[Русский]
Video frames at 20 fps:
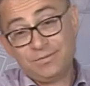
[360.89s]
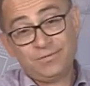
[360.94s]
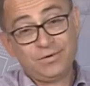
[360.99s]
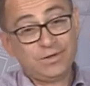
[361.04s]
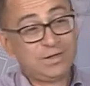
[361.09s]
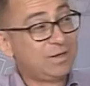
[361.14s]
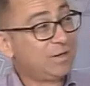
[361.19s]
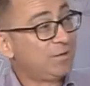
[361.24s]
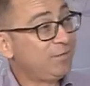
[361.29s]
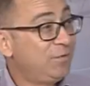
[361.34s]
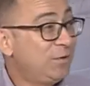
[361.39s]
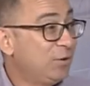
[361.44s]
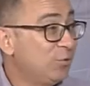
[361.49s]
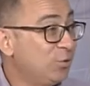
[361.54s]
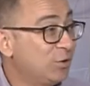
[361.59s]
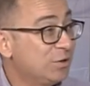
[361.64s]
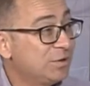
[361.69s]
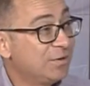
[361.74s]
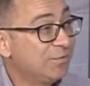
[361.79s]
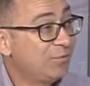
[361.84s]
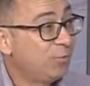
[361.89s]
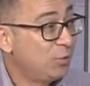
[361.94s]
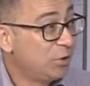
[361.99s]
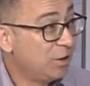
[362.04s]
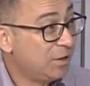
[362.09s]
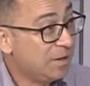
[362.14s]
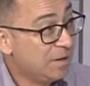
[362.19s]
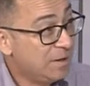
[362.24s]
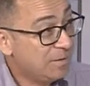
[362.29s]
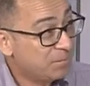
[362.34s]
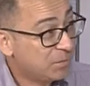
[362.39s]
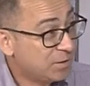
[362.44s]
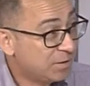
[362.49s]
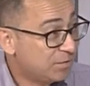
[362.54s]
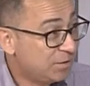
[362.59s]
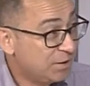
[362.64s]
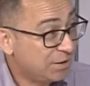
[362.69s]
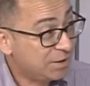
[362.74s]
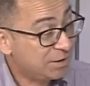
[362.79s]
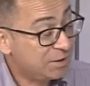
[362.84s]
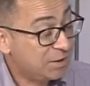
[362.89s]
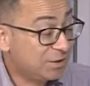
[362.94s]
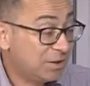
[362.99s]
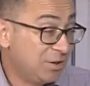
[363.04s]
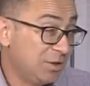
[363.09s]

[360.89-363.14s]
фотографируясь на фоне всех каких-то